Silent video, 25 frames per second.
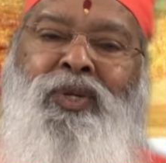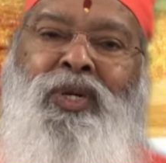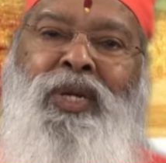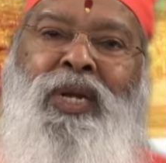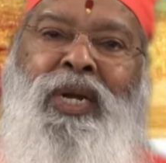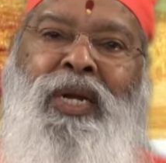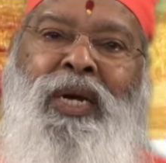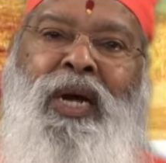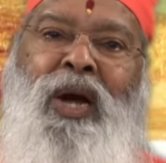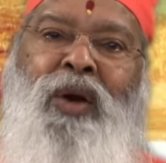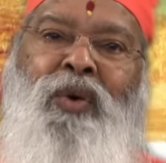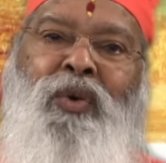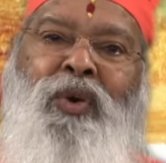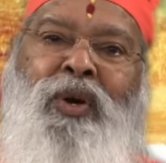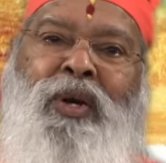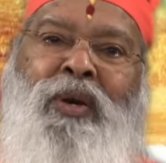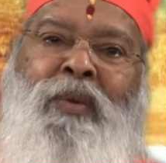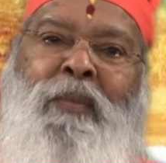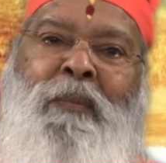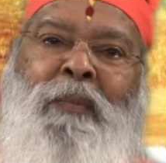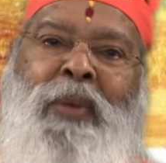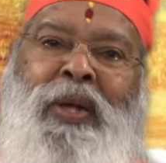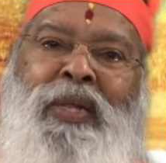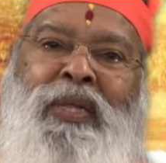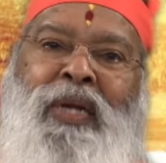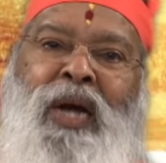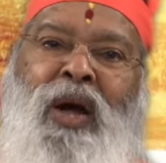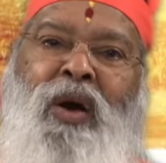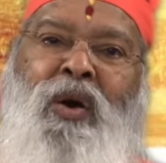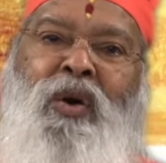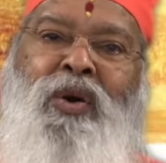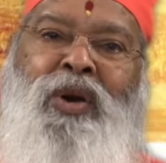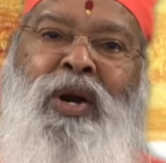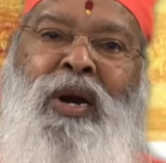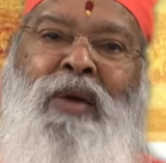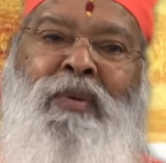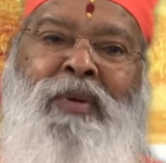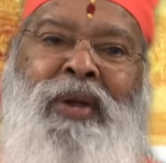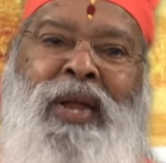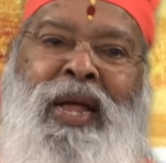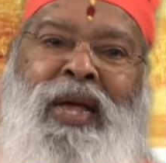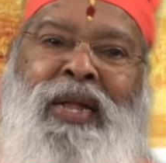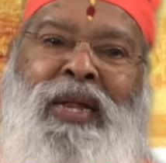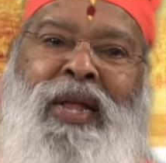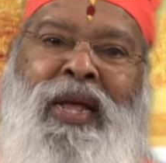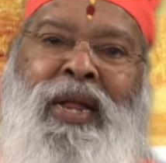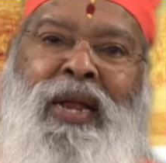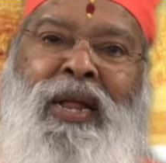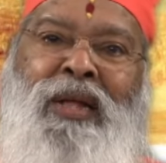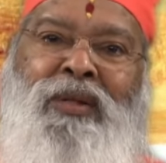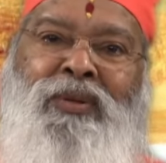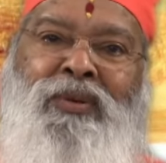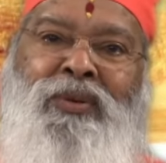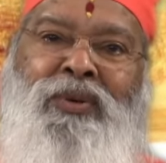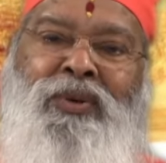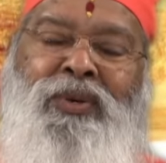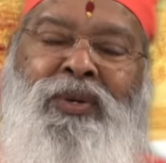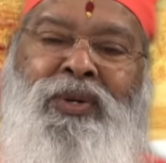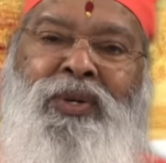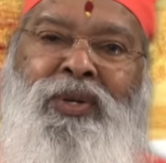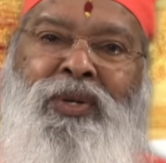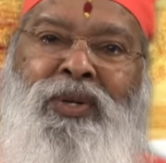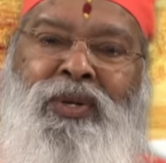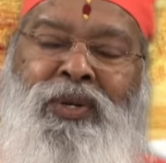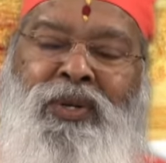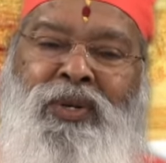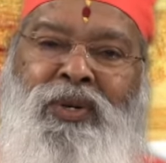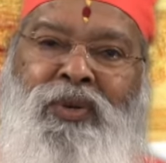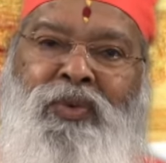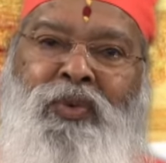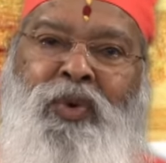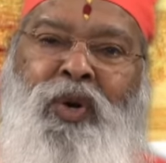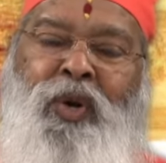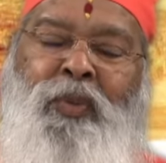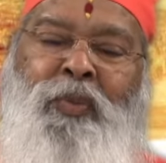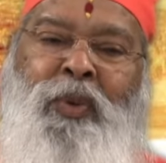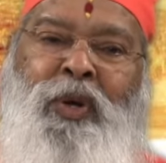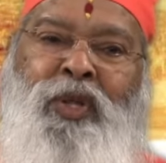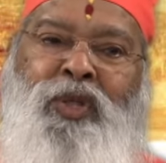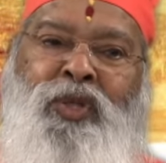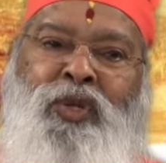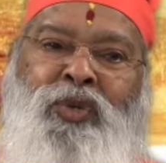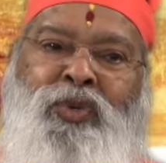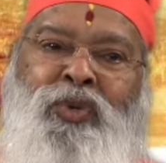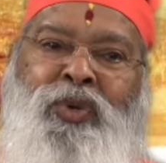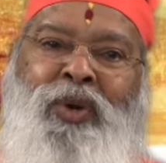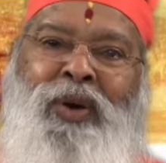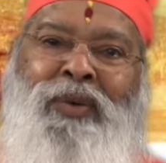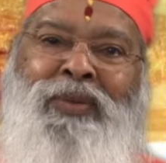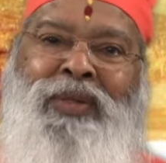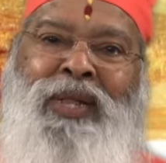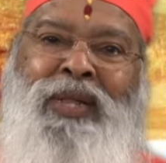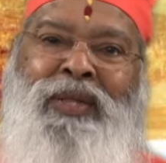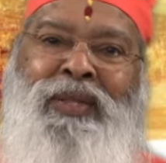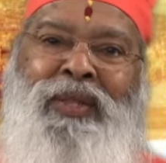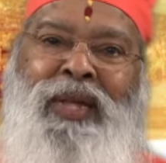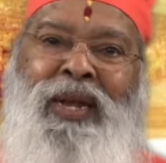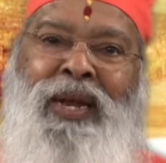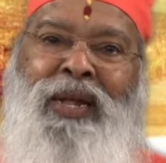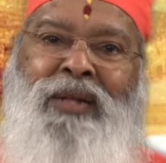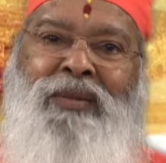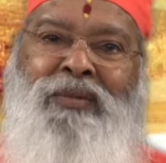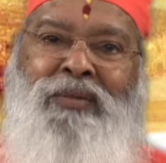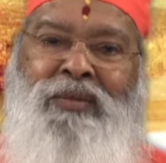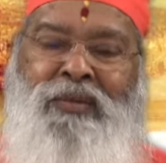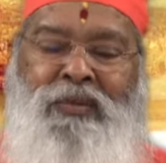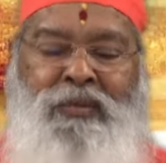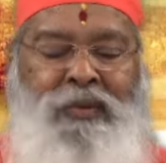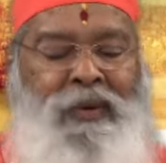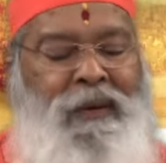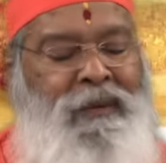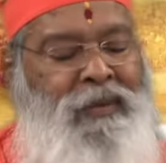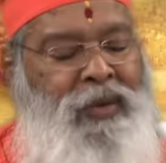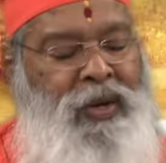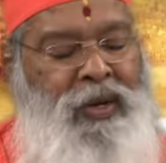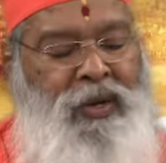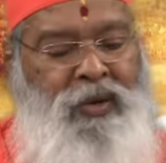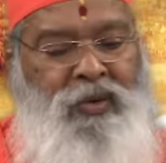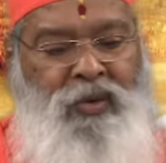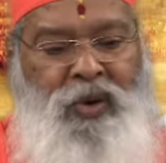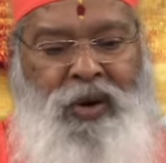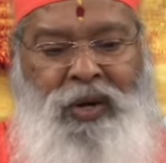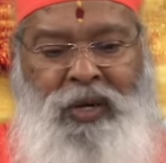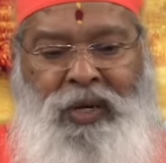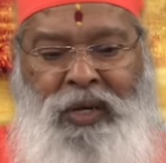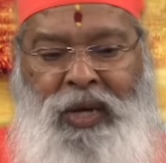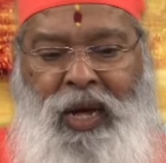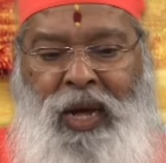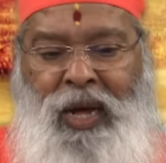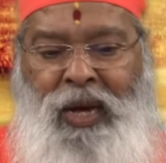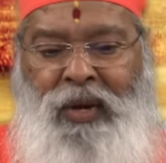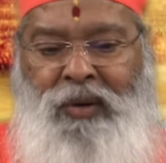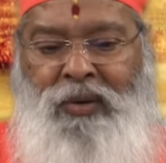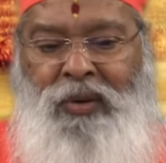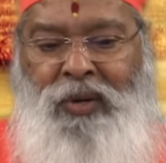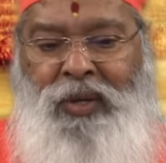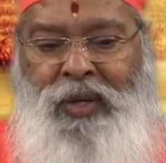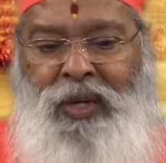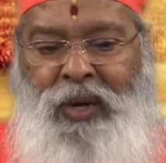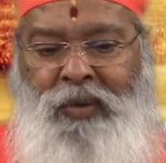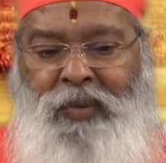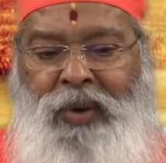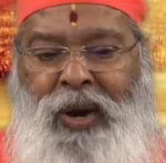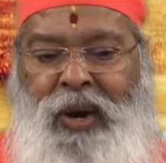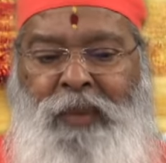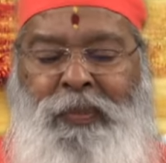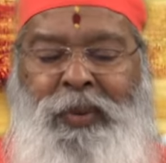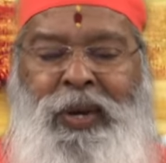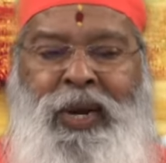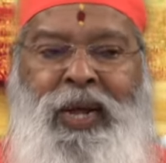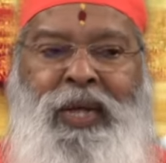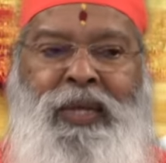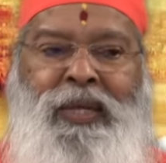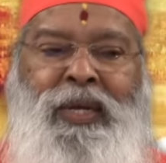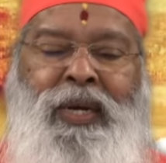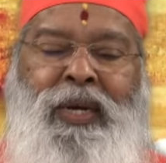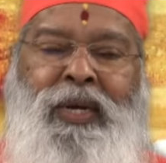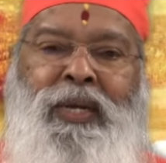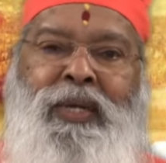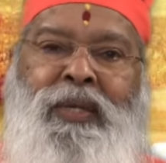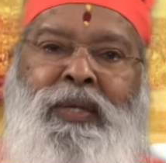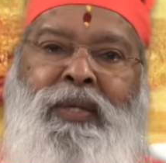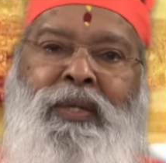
చిన్నగా కొట్టడం పెద్దగా కొట్టడం లేనే లేదు వీడు బంధువు అదంతా లేదు కొట్ట కొట్ట వాళ్ళ పని అదే